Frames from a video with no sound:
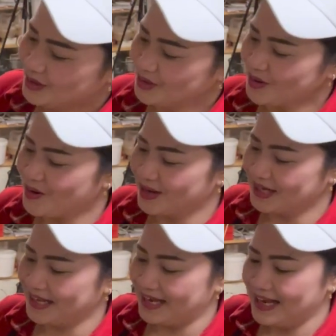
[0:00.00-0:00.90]
ทุกคน
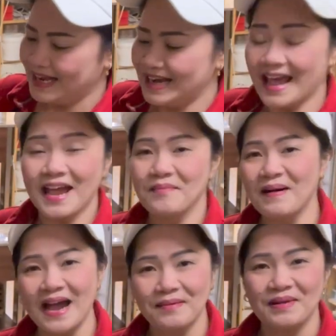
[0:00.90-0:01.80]
นี่ หน้า
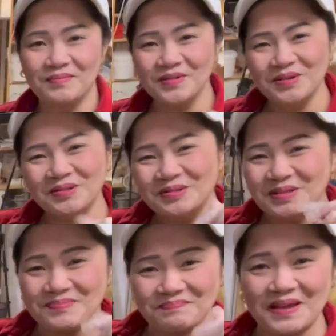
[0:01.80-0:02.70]
บานแบบโอ้โห
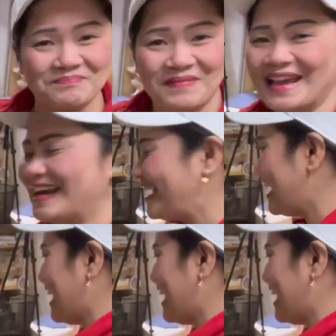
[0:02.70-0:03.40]
เป๊ะๆเลย